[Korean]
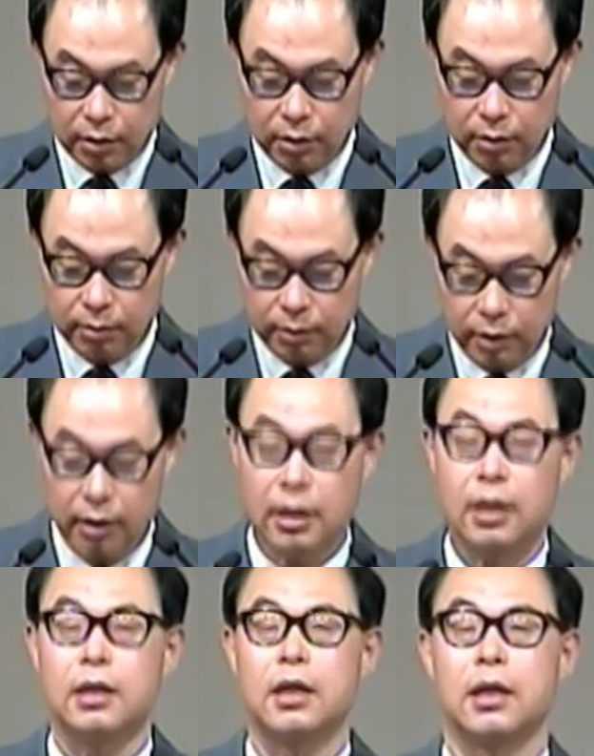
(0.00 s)
그럼
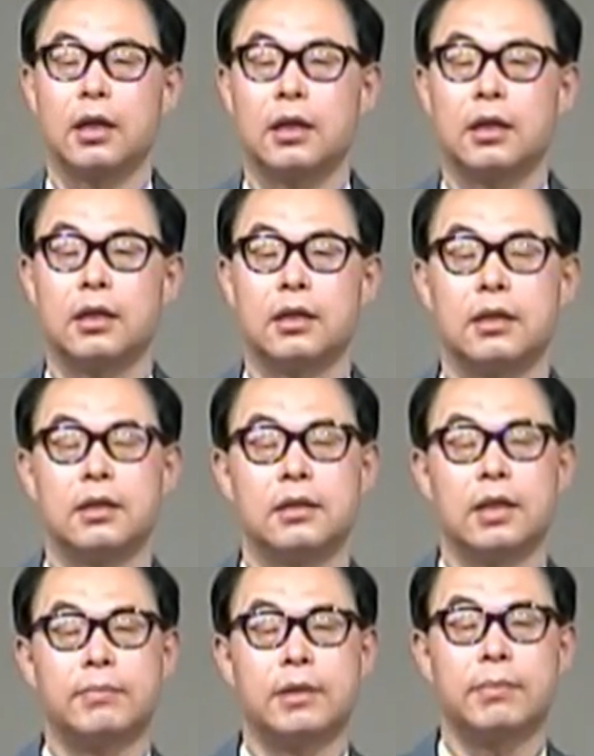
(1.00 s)
내가 하라, 해라.
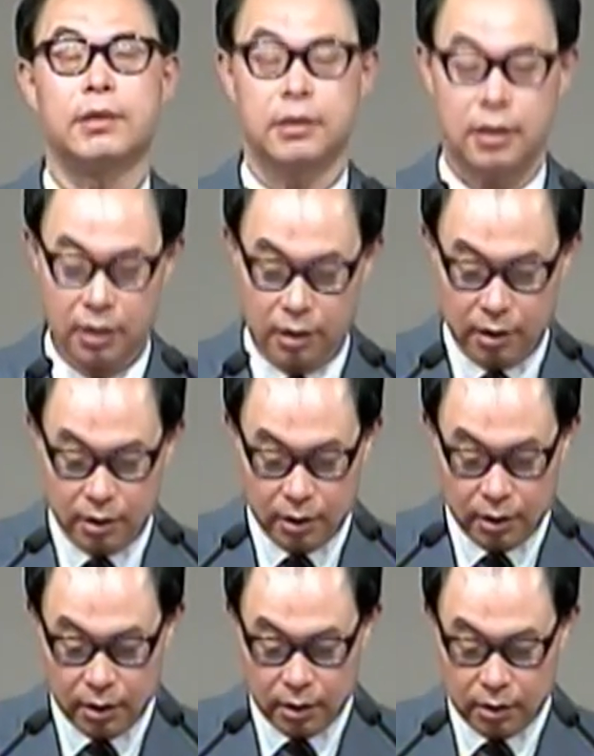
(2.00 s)
답답하냐?
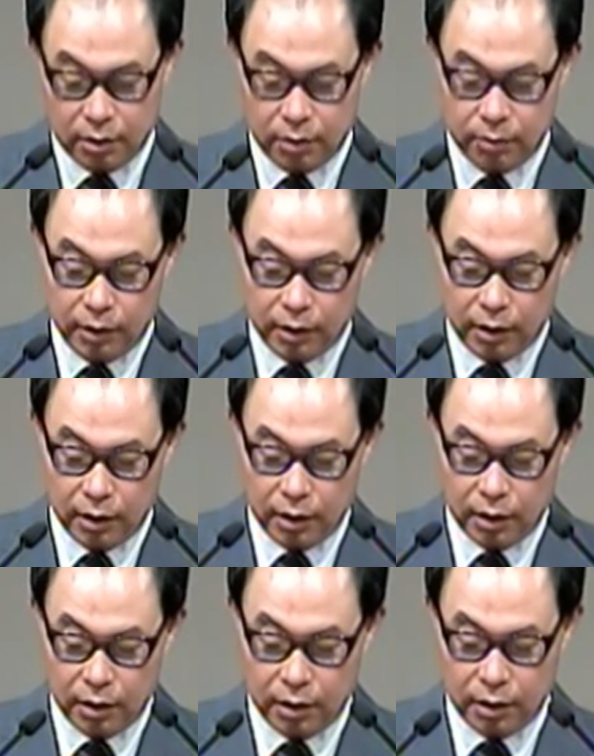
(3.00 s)
그럼 내가
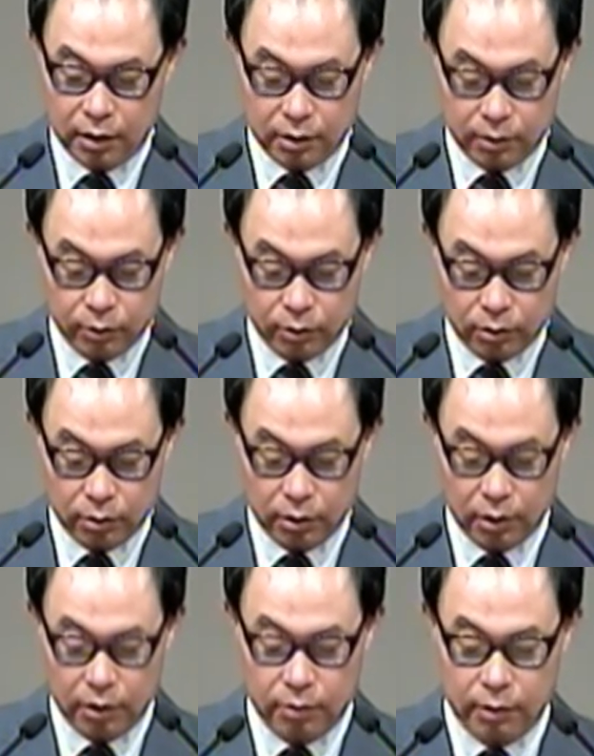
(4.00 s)
해라. 라는 제목으로
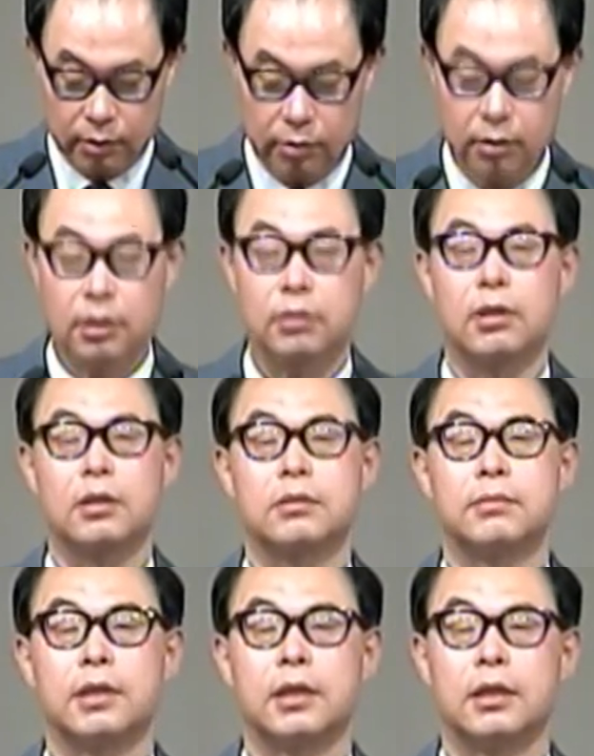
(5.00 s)
하나님 말씀 증거하도록
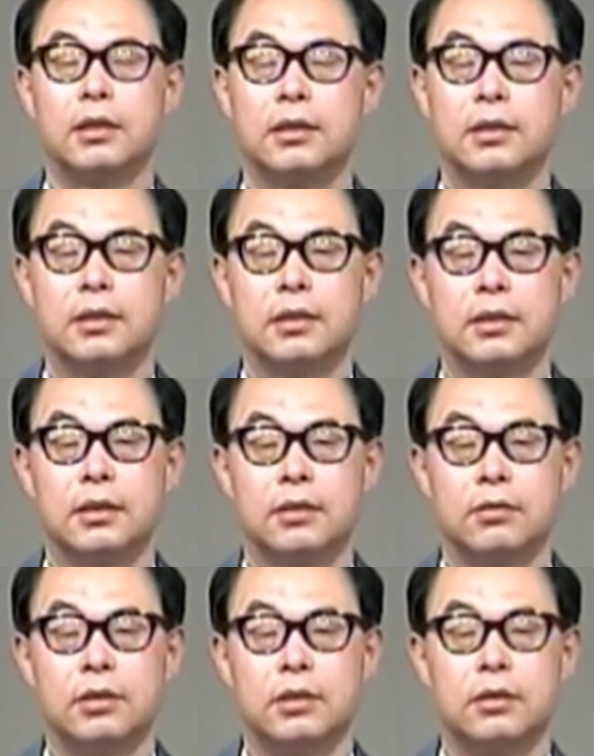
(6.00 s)
하겠습니다.
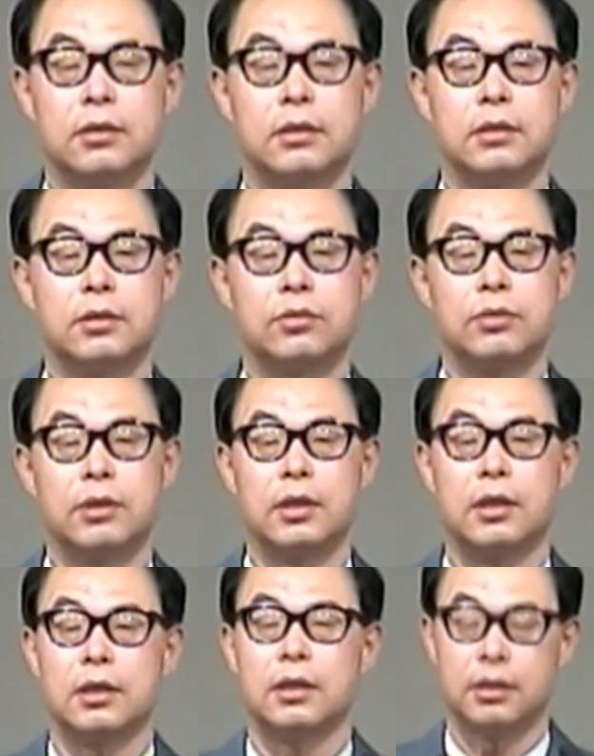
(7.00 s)
우리 7월 셋째
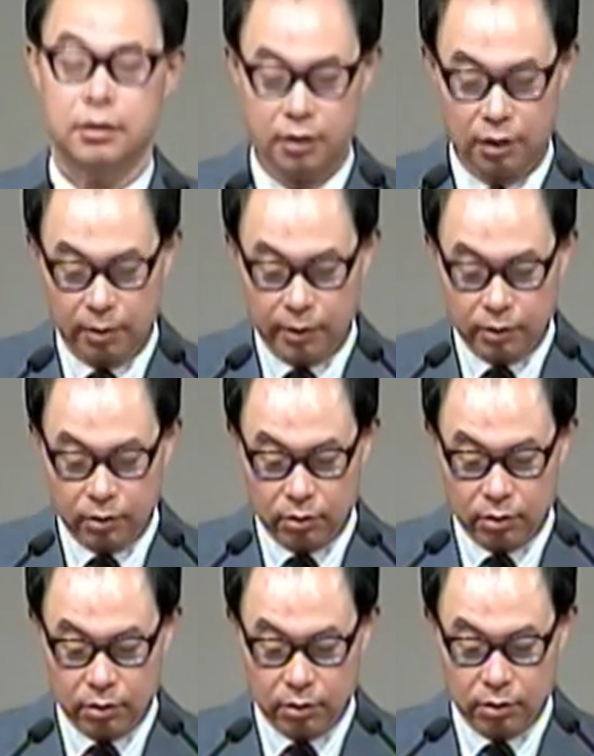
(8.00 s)
주에 이제 대만
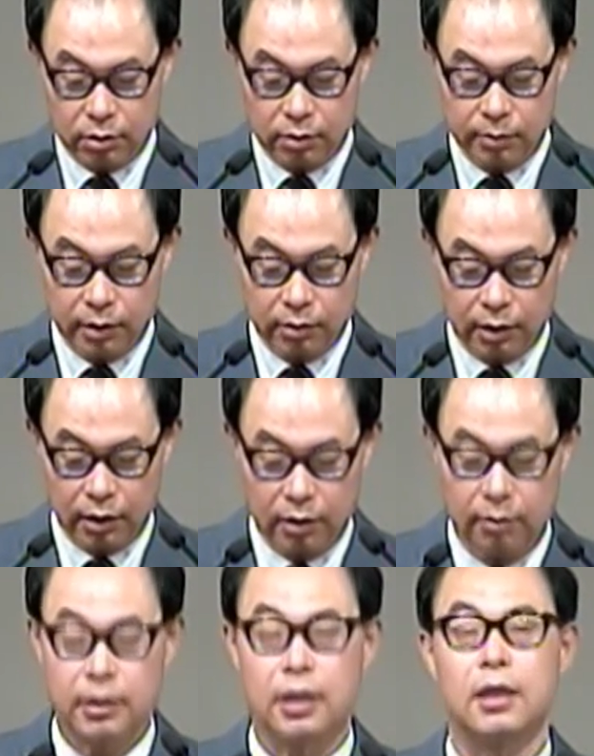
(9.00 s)
선교를 금년에도 가게
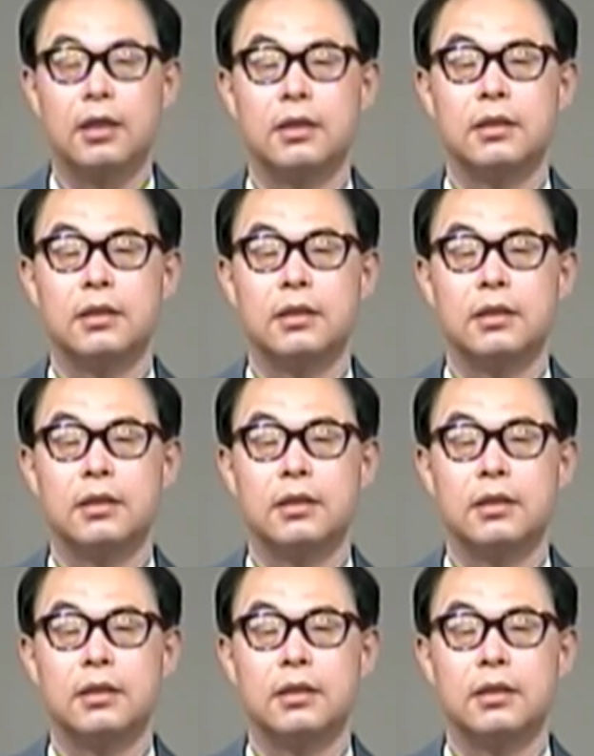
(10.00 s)
됩니다.